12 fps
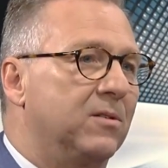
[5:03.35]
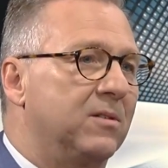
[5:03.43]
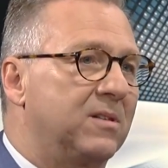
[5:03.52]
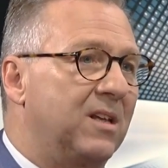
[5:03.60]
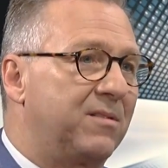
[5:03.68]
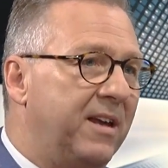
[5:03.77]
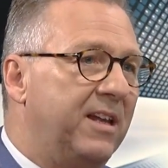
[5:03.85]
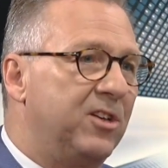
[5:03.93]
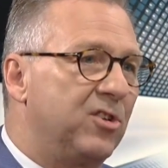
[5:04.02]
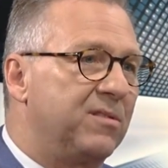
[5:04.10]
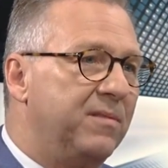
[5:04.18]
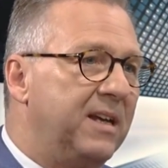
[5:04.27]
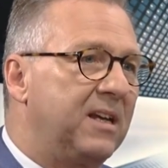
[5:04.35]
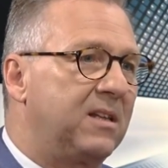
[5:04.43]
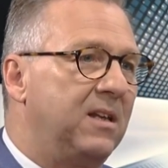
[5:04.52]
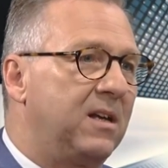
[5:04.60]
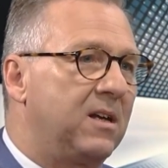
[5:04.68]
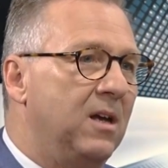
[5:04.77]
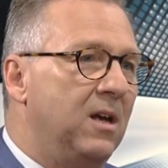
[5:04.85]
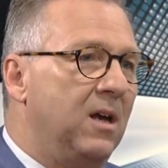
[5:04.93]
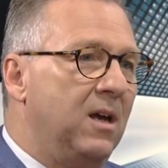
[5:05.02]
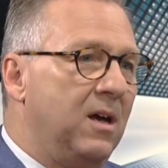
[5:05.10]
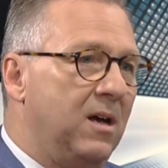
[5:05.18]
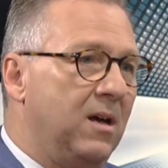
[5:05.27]
Und deswegen ist es wichtig,
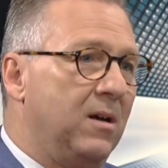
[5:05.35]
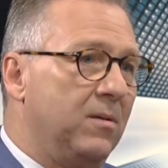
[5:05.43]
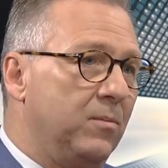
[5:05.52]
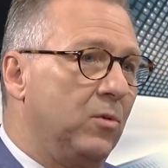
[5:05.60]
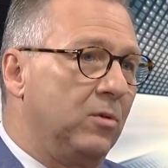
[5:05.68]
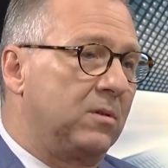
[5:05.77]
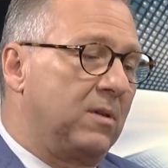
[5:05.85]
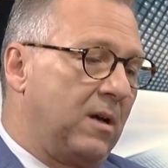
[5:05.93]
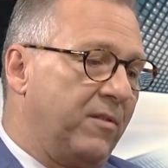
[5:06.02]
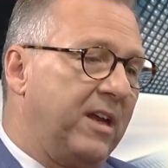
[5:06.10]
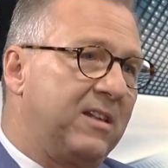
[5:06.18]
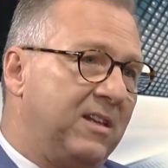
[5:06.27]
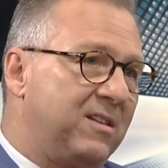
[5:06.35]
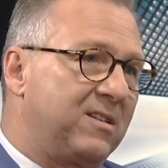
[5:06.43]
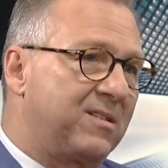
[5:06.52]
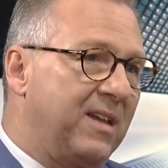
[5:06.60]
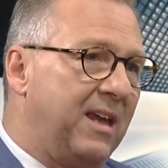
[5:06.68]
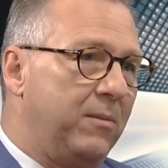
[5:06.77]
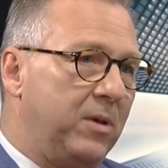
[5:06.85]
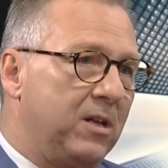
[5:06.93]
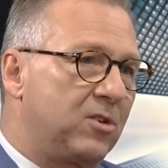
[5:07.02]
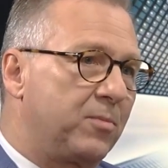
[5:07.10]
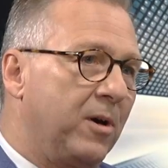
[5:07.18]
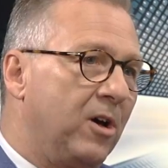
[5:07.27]
ähm, und da wichtig zu sehen in
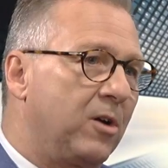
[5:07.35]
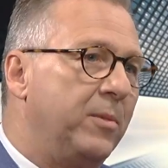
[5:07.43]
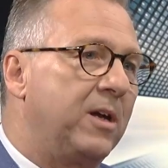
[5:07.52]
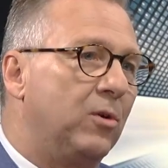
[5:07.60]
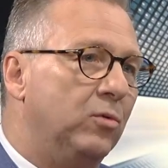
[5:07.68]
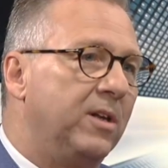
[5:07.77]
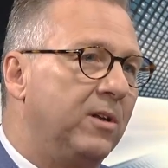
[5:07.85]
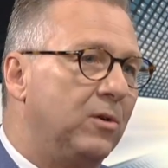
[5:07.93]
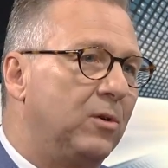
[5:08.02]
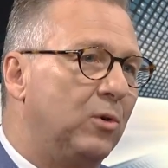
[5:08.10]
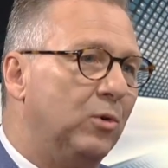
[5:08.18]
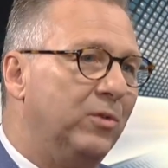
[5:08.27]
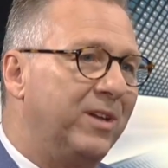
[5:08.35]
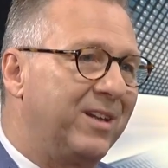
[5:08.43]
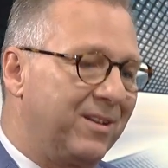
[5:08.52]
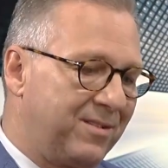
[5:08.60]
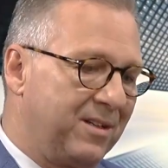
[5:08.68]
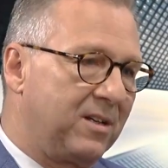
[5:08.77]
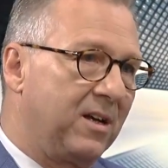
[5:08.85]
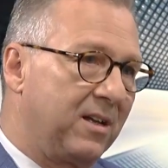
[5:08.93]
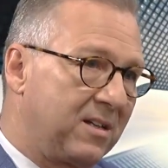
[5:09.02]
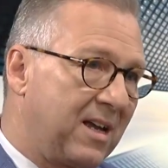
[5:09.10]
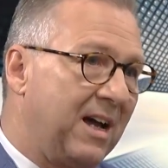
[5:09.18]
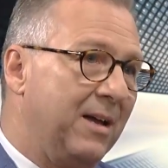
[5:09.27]
meinen Gesprächen mit Kundinnen und Kunden, dass sich
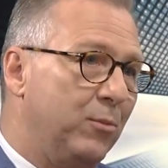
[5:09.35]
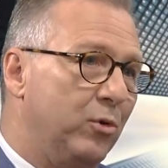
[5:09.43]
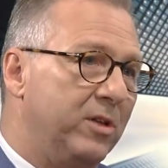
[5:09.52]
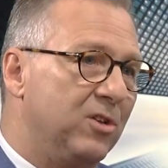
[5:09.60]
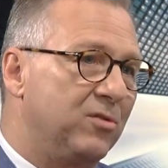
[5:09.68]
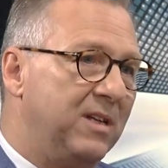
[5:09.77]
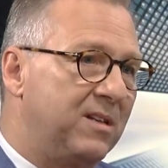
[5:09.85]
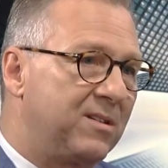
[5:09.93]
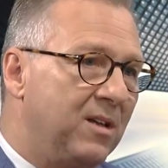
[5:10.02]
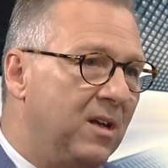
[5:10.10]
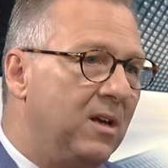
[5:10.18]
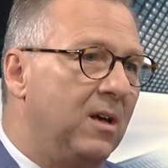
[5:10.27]
äh, die KMU in der Schweiz